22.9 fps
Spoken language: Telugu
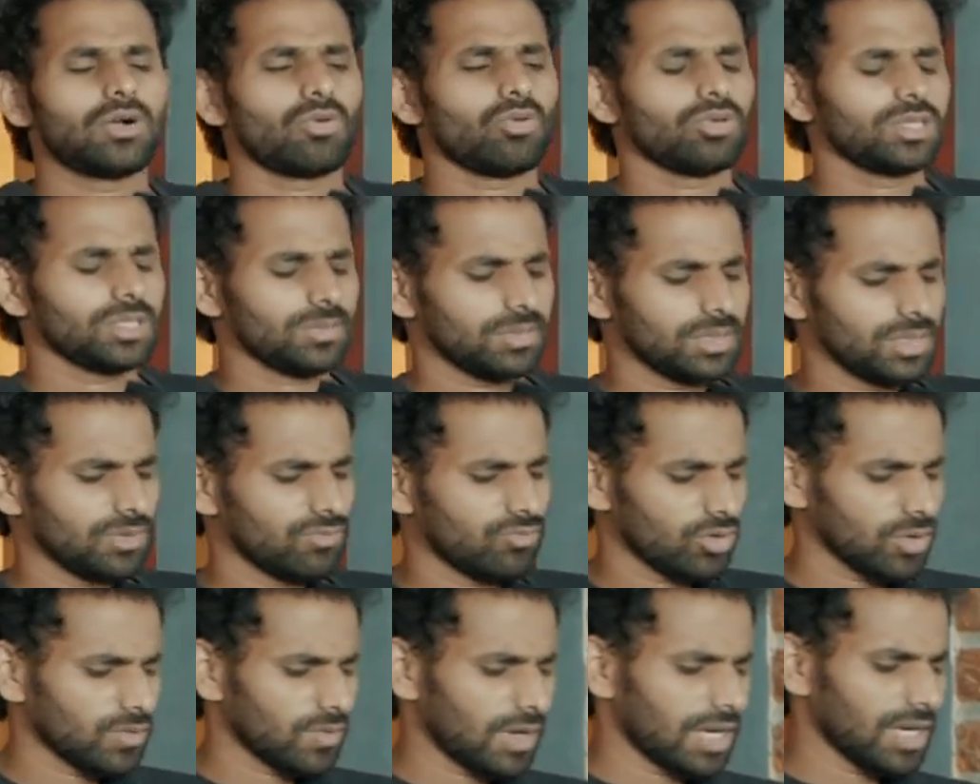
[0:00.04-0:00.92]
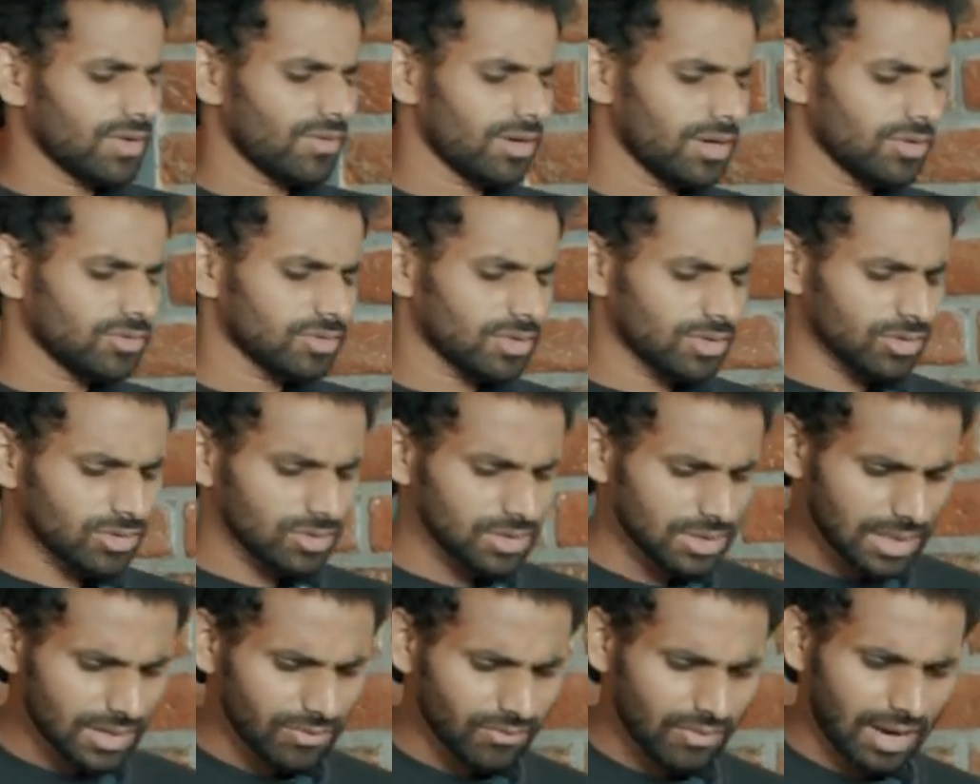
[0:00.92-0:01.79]
కొంతమంది ఫోన్ వాడే వాళ్ళు ఉంటారు
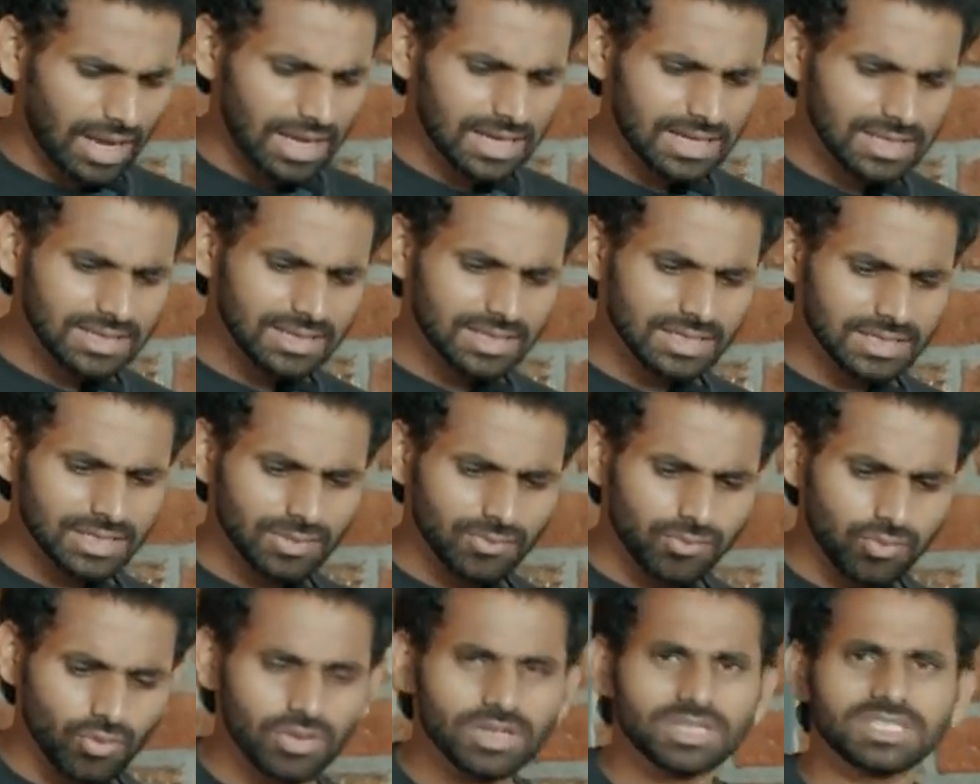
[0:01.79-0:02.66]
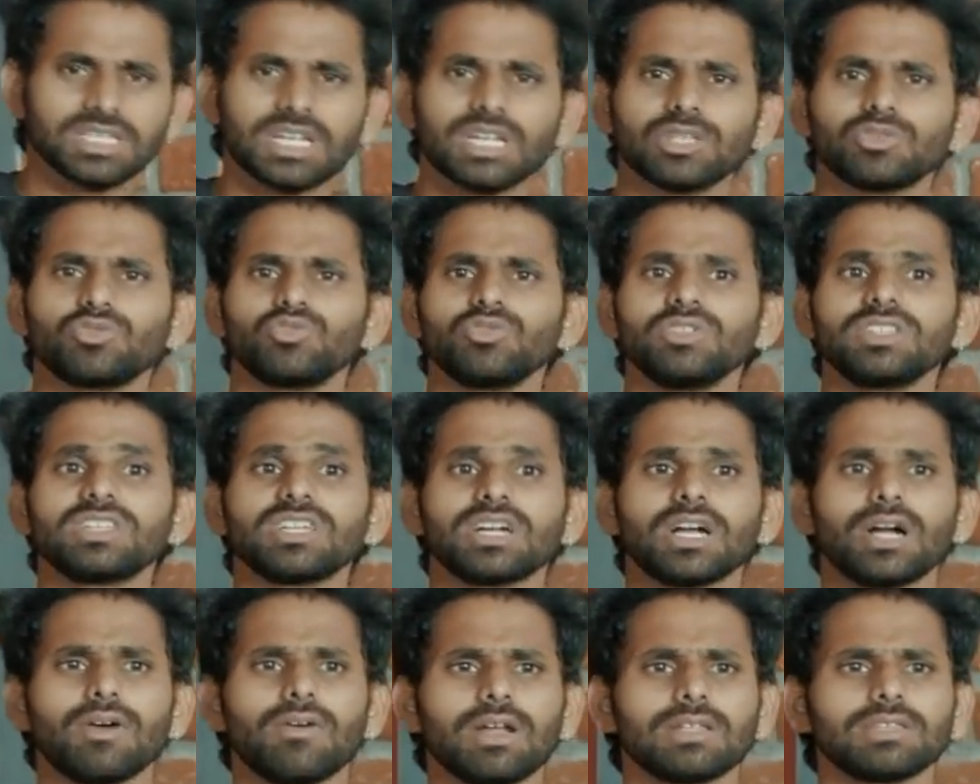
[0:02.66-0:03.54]
వాళ్ళు ఏంటంటే ఫోన్ చాలా
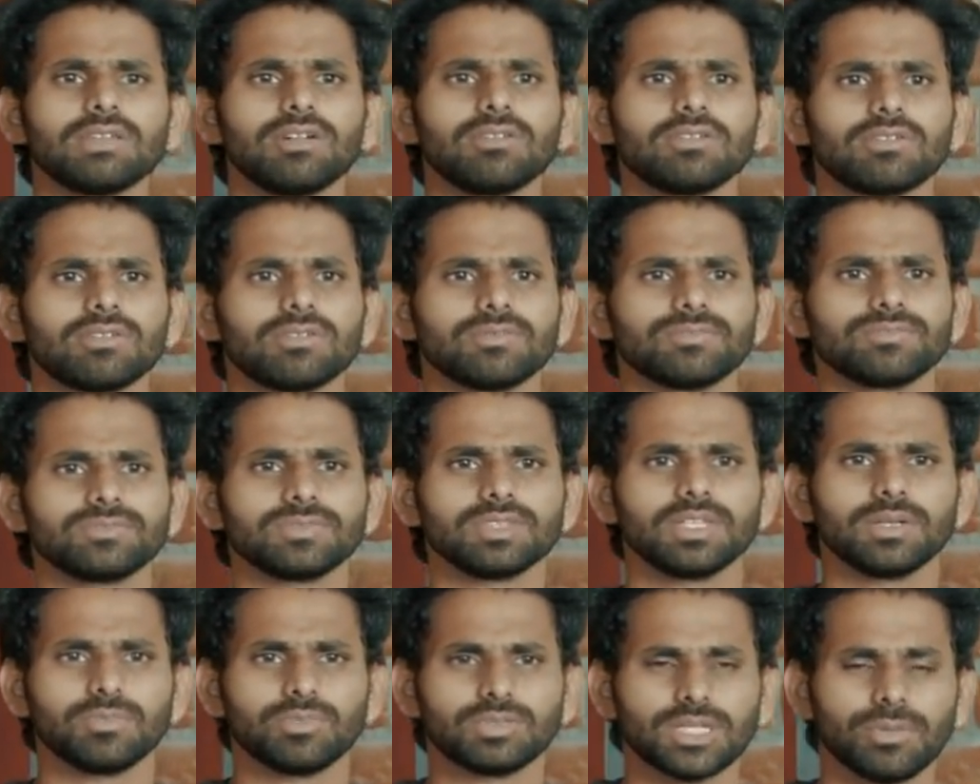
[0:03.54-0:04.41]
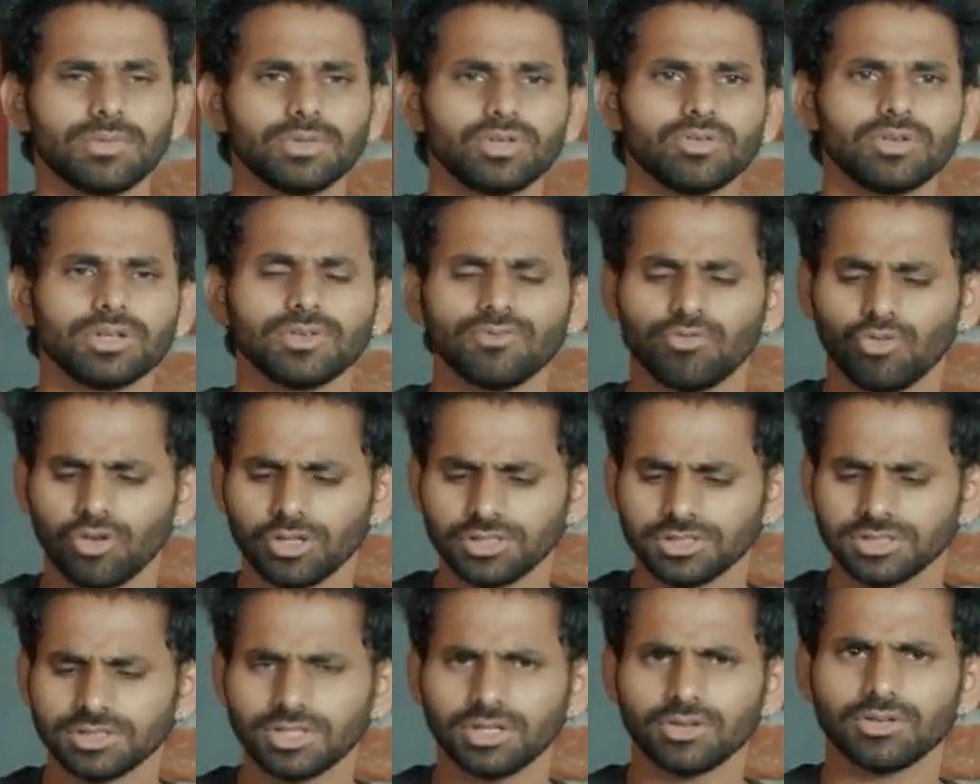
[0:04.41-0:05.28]
సున్నితంగా వాడుతూ ఉంటారు ఇప్పుడు సపోజ్ ఒక ఫోన్
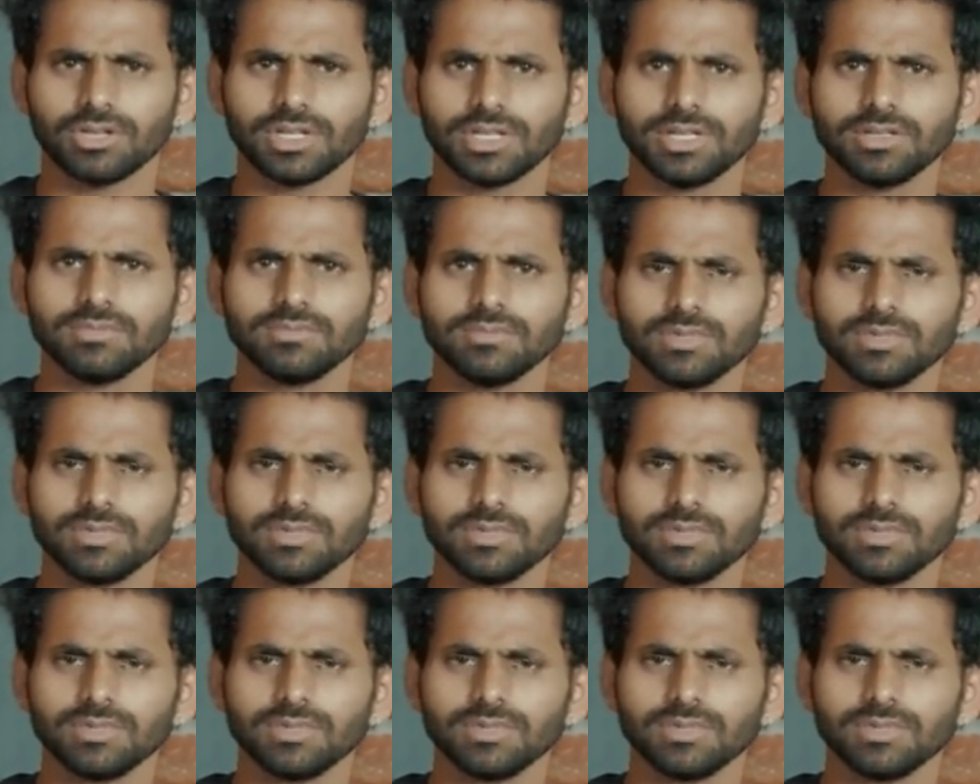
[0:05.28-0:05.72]
ఇచ్చింది అనుకోండి